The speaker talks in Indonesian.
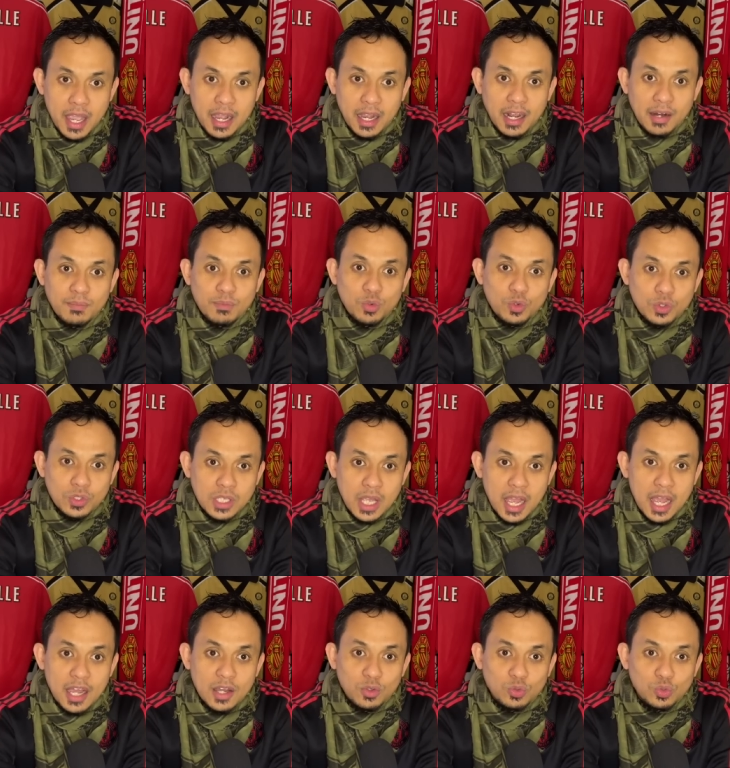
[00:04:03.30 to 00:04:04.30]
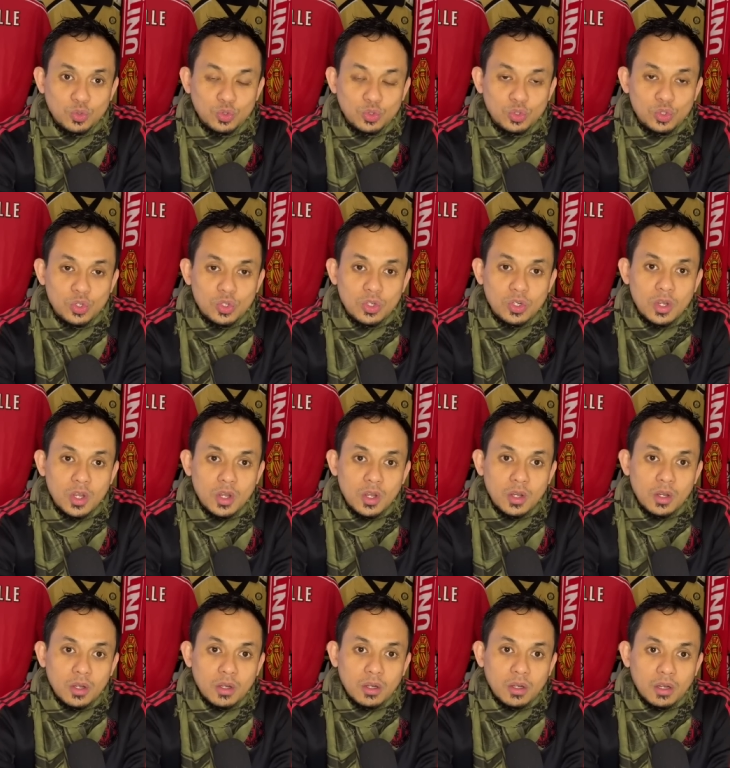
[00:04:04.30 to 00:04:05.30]
akan berusaha untuk
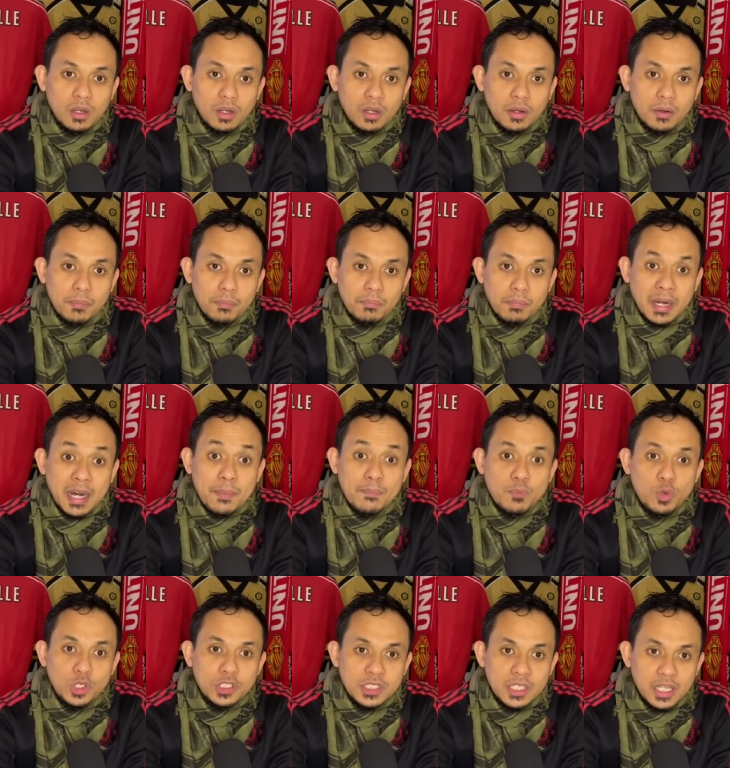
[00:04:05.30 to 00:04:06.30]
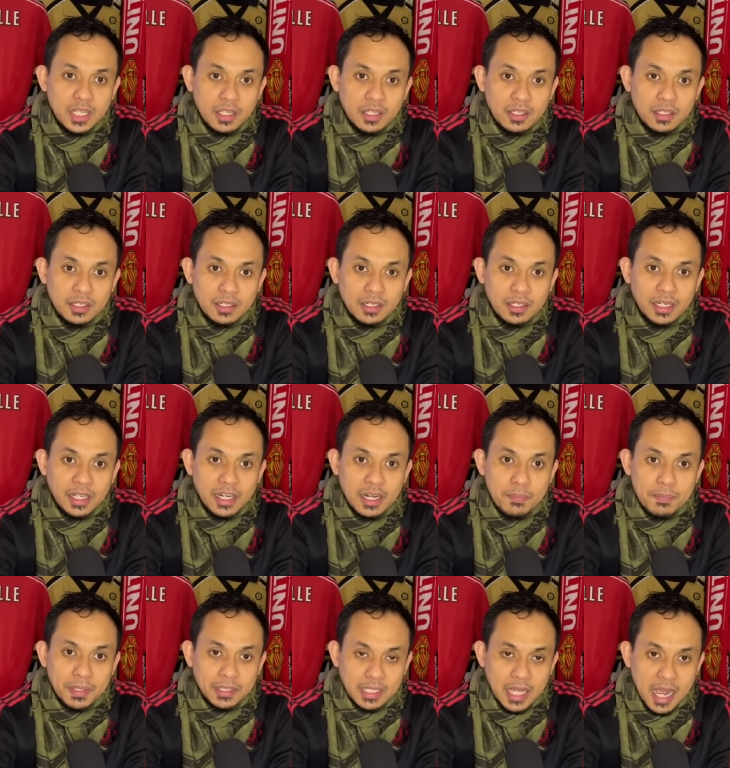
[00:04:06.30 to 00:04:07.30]
uh, menembus nih lini
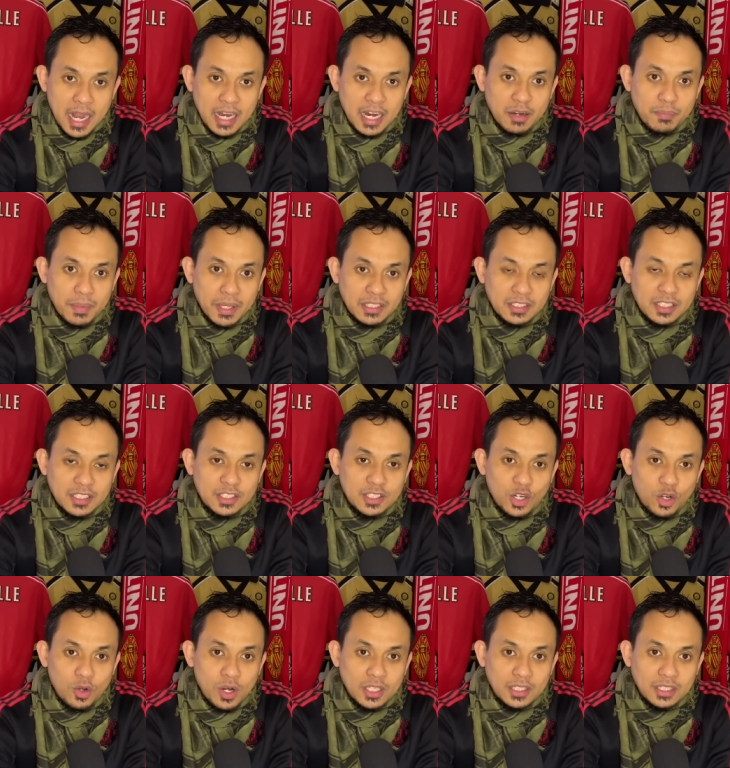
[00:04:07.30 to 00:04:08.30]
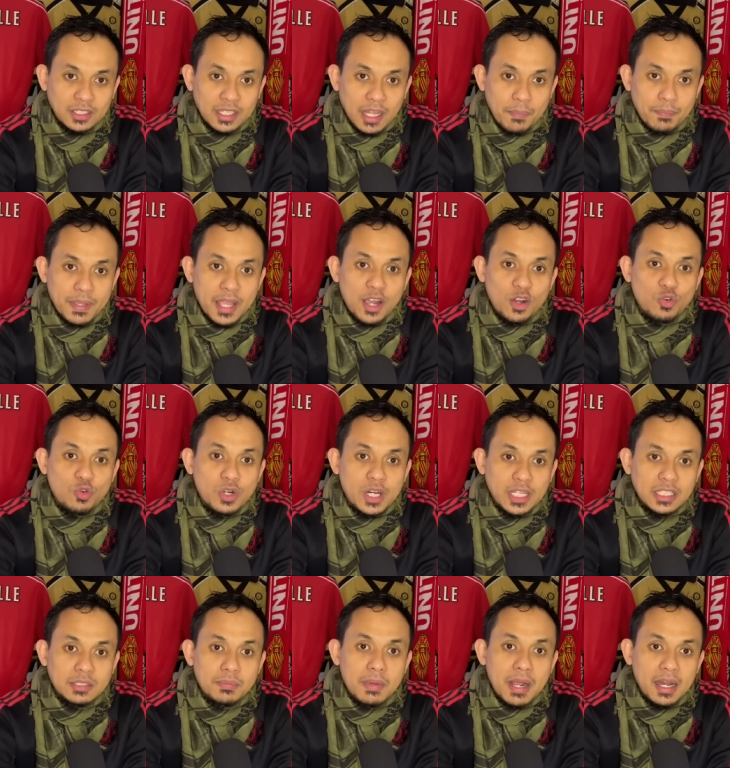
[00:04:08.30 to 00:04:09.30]
pertahanan Manchester United. Tapi yang
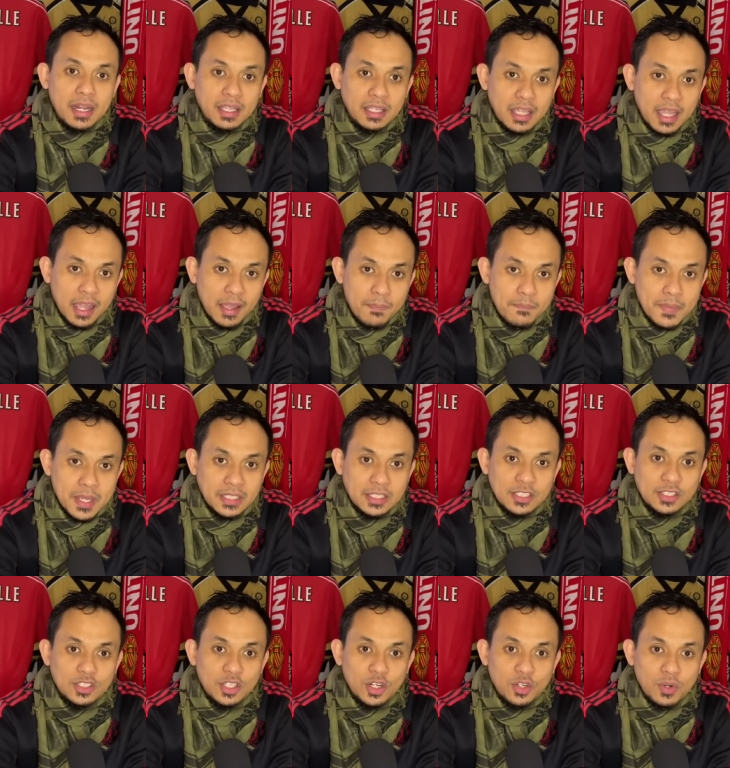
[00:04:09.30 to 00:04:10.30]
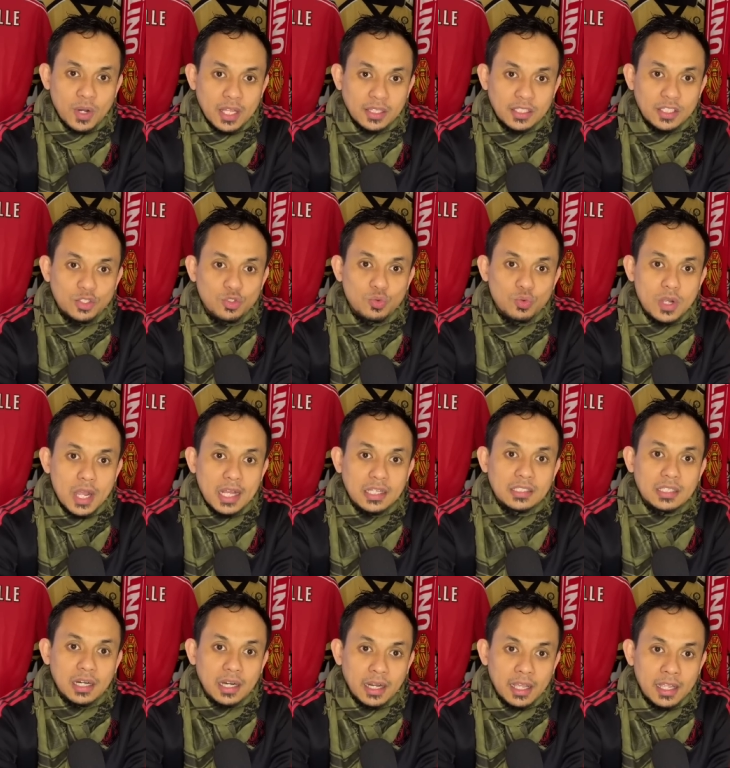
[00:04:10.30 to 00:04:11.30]
unik sebaliknya Manchester United juga
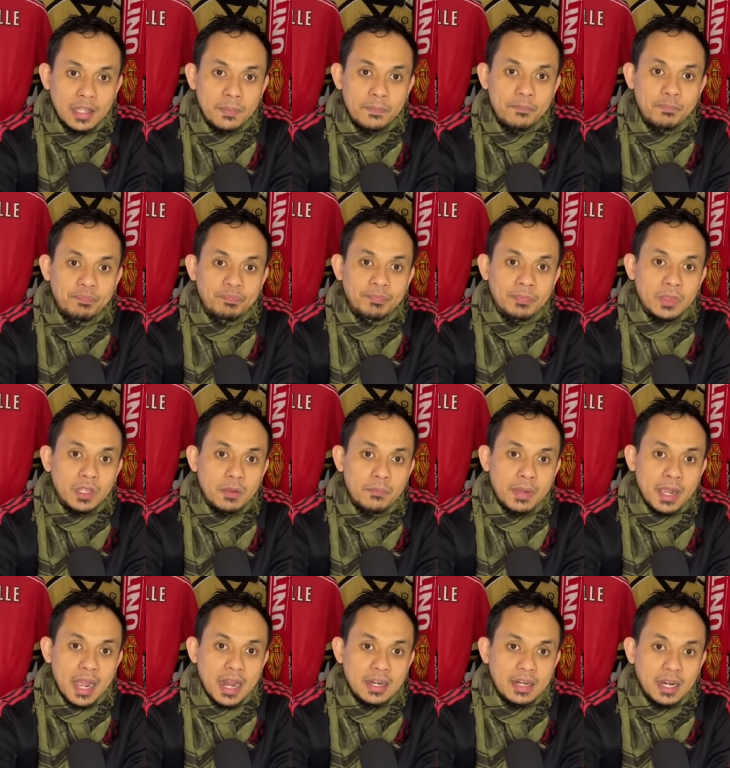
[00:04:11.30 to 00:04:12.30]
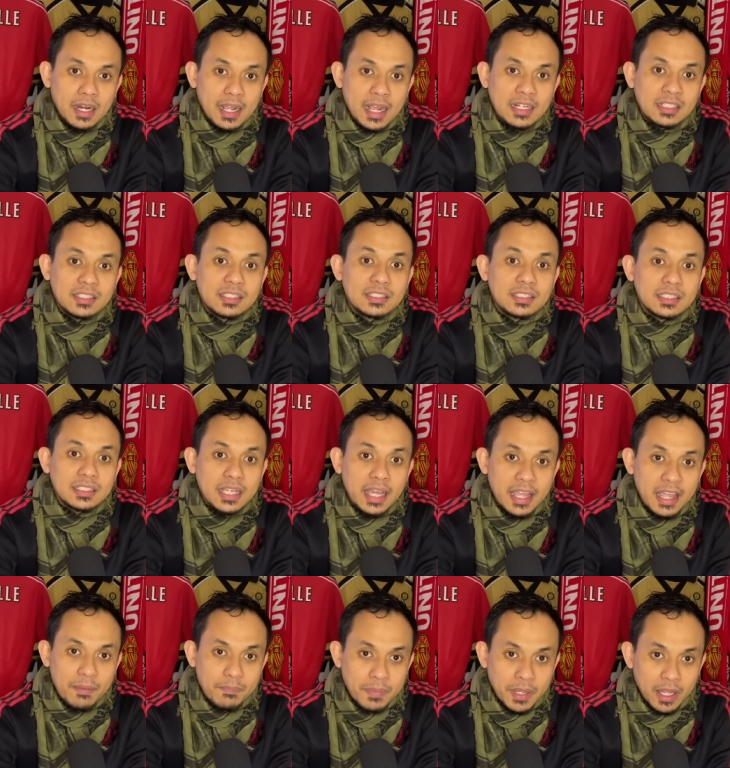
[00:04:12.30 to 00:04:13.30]
sering mengandalkan sisi
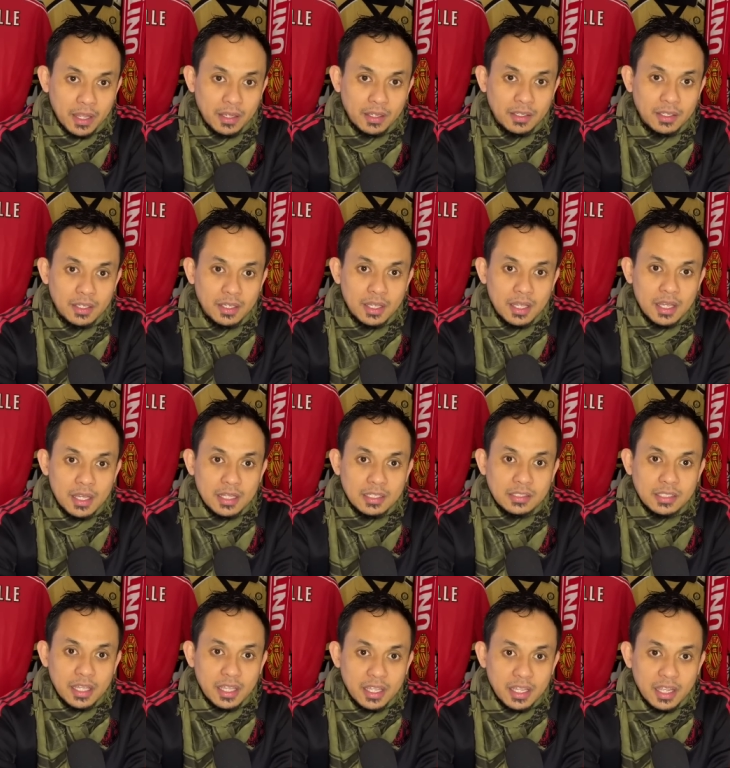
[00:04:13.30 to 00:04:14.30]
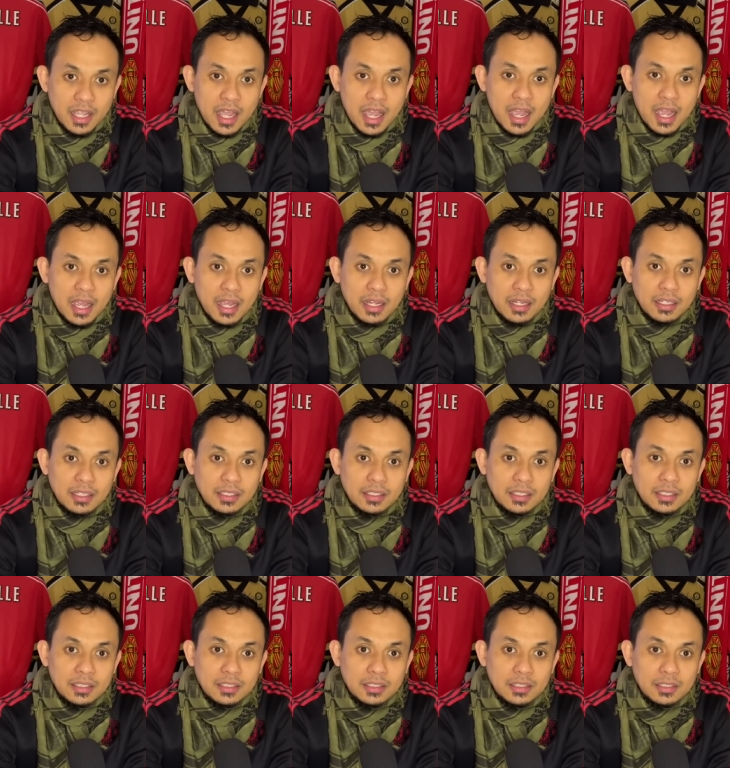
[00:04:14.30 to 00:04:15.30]
sayapnya sehingga
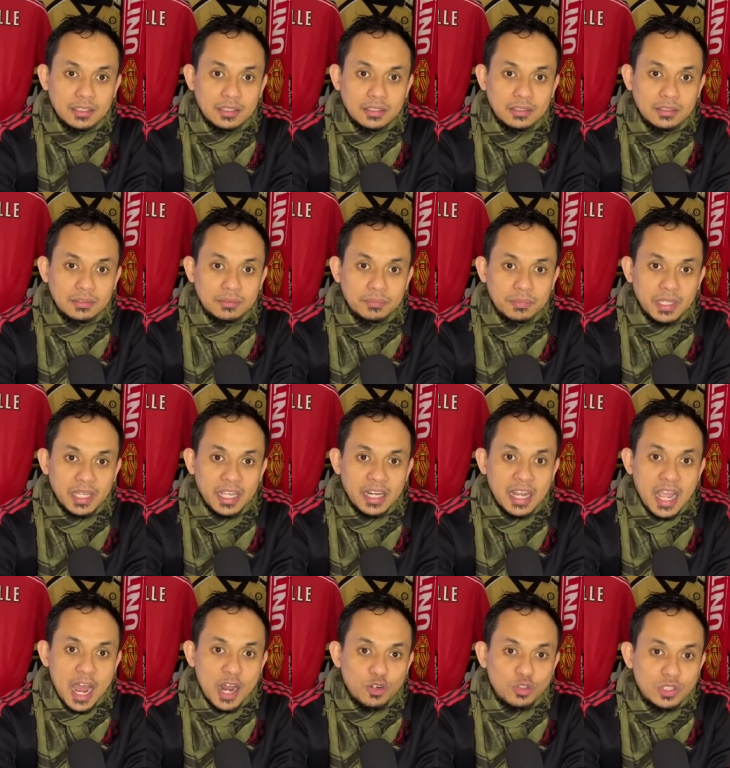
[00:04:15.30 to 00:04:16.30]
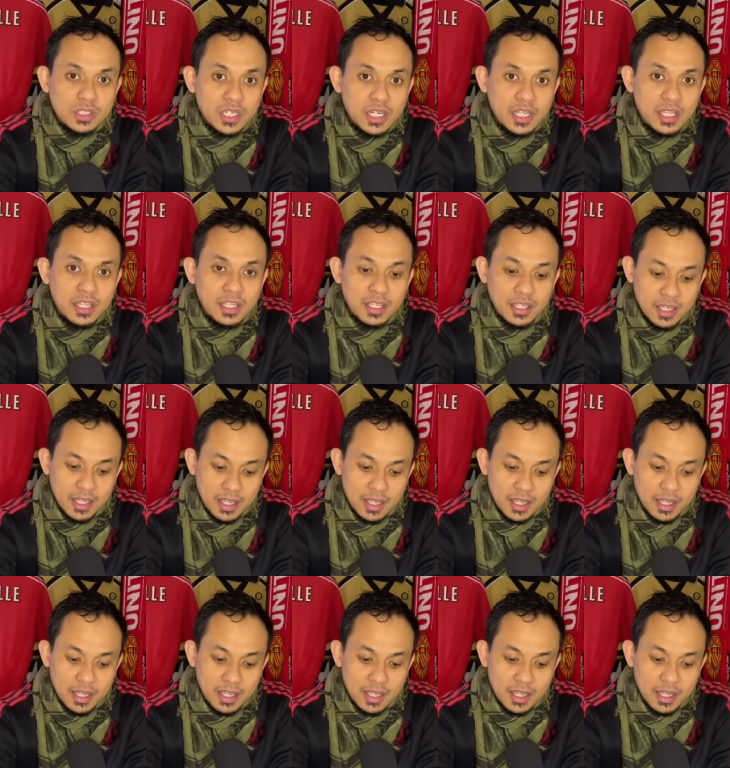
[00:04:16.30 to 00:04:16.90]
uh, ini harus di